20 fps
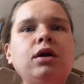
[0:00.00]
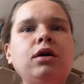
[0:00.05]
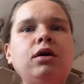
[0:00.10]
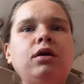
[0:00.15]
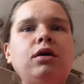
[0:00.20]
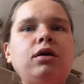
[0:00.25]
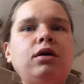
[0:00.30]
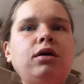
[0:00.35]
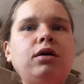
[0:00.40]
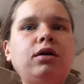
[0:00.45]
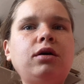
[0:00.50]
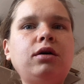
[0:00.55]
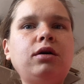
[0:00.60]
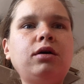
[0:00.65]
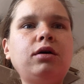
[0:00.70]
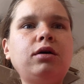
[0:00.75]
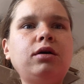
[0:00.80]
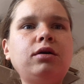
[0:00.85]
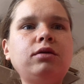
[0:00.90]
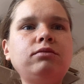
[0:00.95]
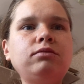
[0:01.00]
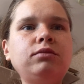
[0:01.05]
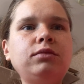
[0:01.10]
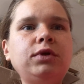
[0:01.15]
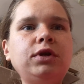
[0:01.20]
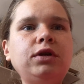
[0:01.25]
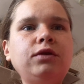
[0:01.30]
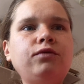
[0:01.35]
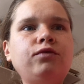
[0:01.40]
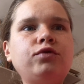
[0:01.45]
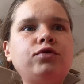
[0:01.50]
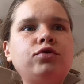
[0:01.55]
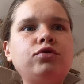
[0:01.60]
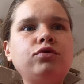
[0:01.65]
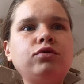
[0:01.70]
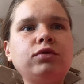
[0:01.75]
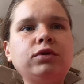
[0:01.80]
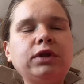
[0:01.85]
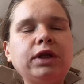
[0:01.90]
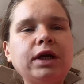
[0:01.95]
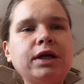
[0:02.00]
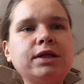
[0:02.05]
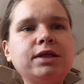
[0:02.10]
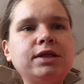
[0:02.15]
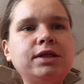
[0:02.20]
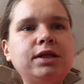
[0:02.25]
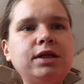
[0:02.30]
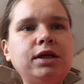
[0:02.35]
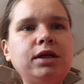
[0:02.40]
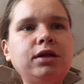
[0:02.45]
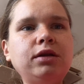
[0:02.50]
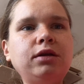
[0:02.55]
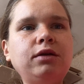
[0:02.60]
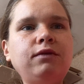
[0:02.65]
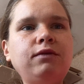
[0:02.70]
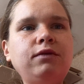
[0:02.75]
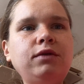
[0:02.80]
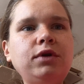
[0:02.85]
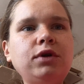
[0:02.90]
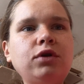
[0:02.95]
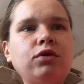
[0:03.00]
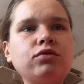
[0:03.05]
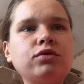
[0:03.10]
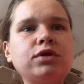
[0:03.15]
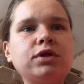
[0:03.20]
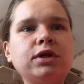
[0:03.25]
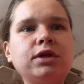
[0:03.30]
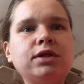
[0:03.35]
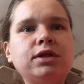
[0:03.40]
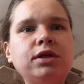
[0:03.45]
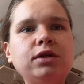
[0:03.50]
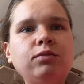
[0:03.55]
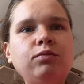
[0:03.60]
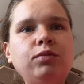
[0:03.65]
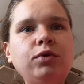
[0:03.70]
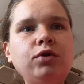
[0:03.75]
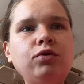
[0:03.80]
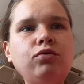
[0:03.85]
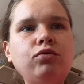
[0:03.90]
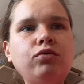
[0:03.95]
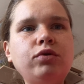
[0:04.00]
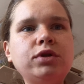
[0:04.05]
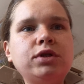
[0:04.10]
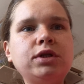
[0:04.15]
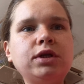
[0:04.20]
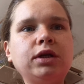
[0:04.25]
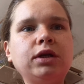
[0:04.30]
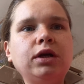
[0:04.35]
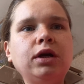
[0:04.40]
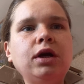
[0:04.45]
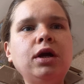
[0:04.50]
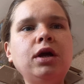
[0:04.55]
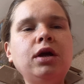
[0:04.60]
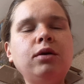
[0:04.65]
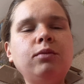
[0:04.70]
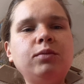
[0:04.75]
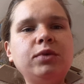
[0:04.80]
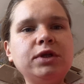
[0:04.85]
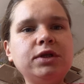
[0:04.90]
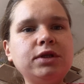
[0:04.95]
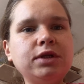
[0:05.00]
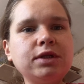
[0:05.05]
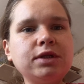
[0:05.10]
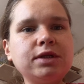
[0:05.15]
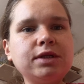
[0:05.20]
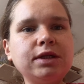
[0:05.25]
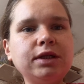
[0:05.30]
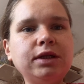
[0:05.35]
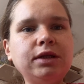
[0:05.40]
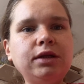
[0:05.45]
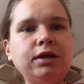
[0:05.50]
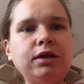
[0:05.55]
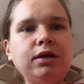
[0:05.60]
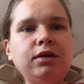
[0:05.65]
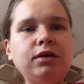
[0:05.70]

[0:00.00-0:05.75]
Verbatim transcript: и все, токсины, вирусы, ксенбиотики, пестициды.